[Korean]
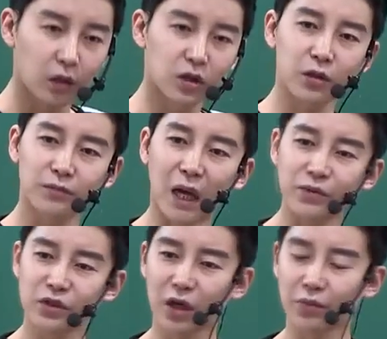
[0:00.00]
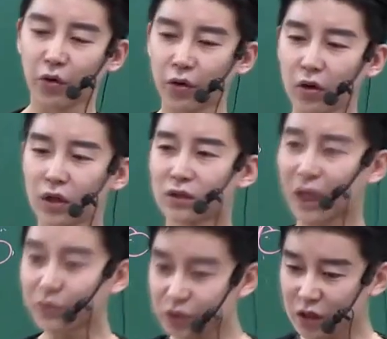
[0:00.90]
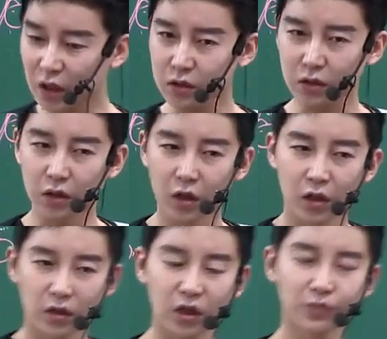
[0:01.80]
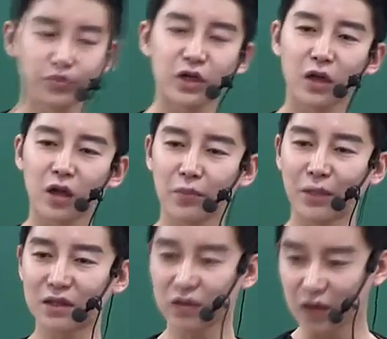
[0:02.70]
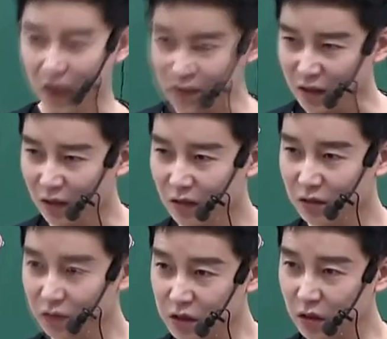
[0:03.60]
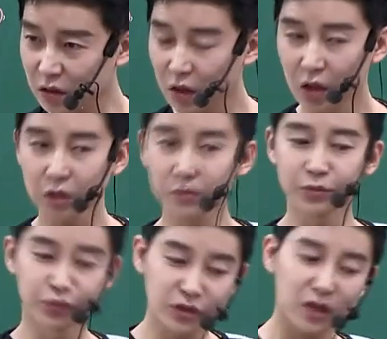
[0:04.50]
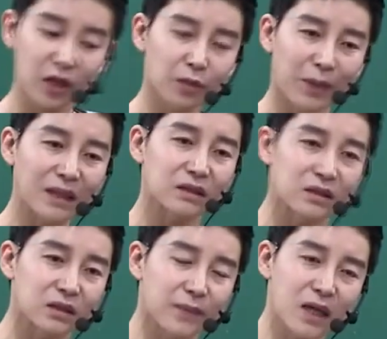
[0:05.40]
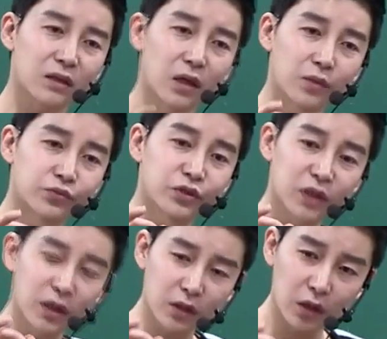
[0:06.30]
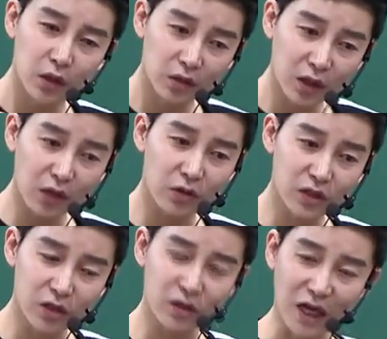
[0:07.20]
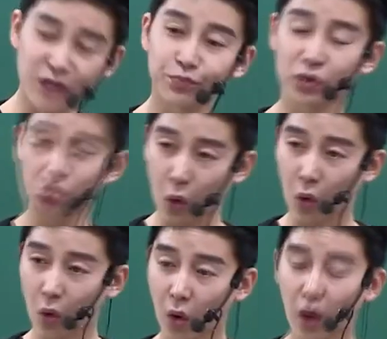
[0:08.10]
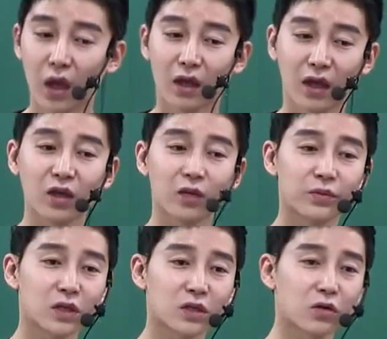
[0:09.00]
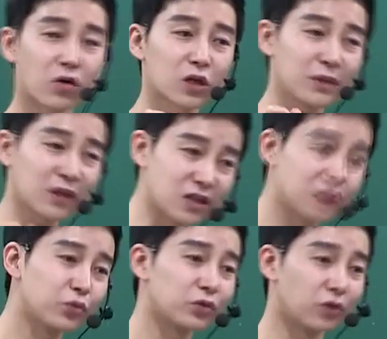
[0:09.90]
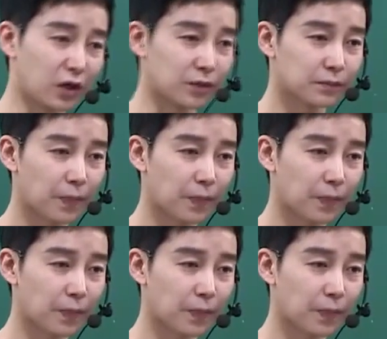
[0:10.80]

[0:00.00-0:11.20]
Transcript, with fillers: 선생님, 그럼 남은 시간 뭐예요? 남은 시간은 네가 문제가 되는 파트를 알잖아. 그치? 그럼 그 문제 되는 파트만, 문제를 틀린 거를 찾아서 다시 풀고 개념을 찾아서 거기만 다시 보는 거야.